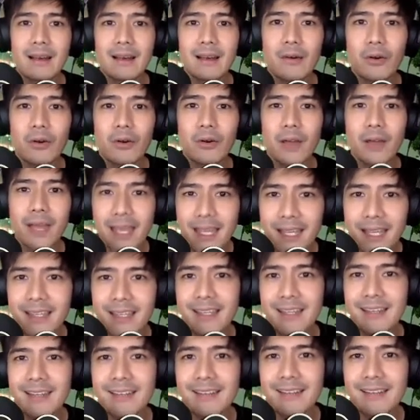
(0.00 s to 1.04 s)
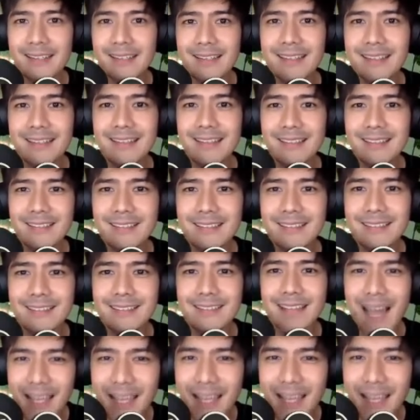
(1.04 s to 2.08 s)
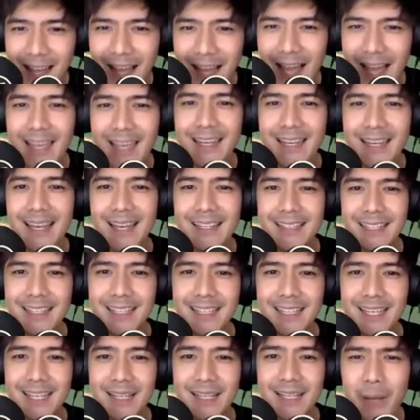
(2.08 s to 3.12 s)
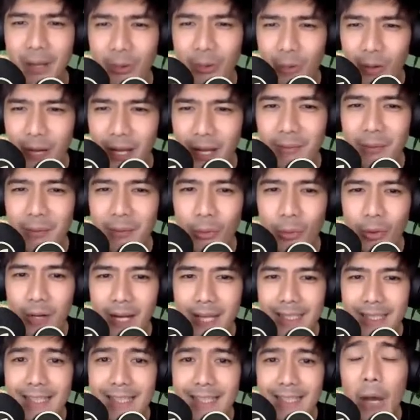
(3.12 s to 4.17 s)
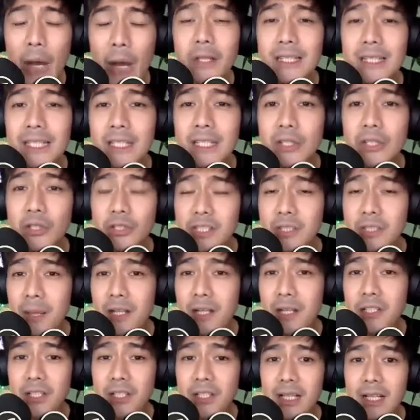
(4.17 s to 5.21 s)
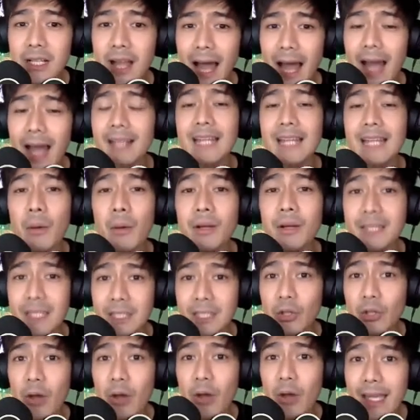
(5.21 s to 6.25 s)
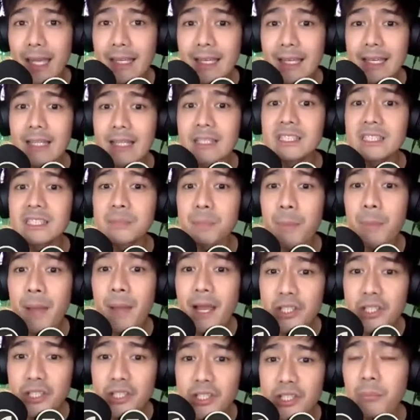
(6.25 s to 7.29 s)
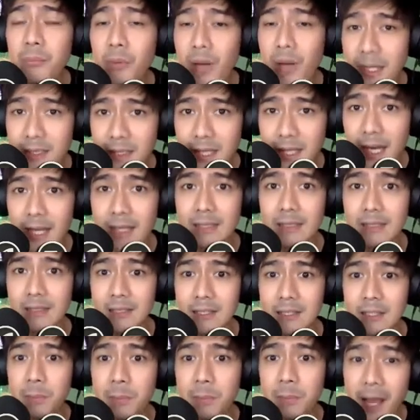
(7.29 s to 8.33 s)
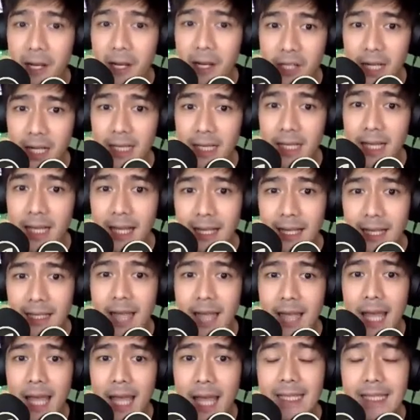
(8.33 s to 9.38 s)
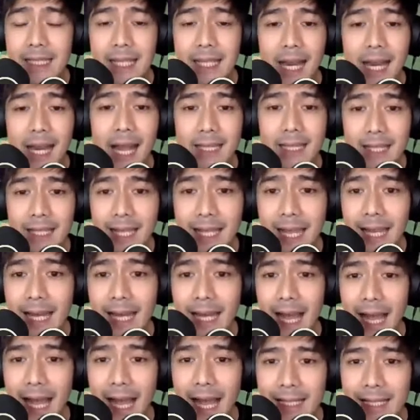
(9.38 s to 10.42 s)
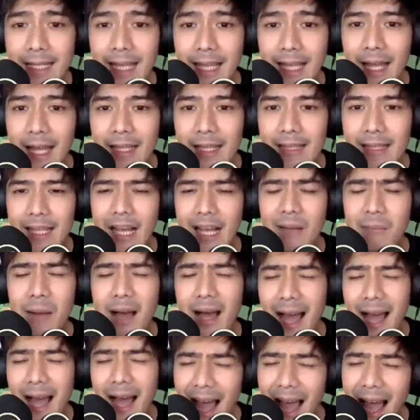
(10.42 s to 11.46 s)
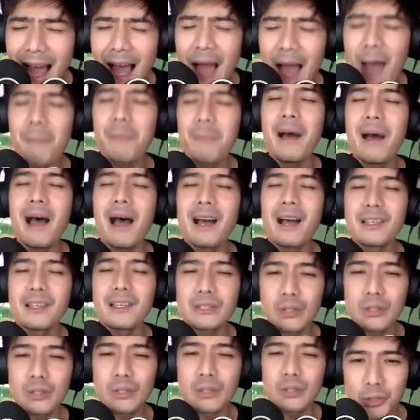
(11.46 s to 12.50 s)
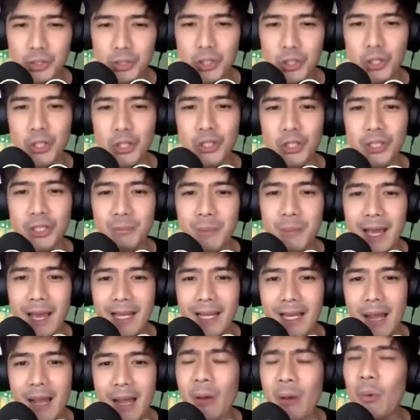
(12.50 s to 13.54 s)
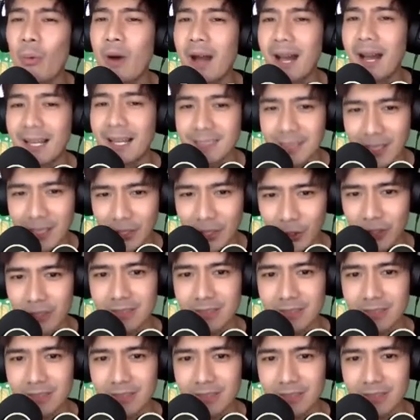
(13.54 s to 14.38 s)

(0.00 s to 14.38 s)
Okay? Kayang-kaya natin yan. Pareho lang yung makuha natin. Ang tawag dito sa special, ang tawag dito ay special product. Special dahil hindi na natin kailangan ng mahabang solution para makuha ang sagot.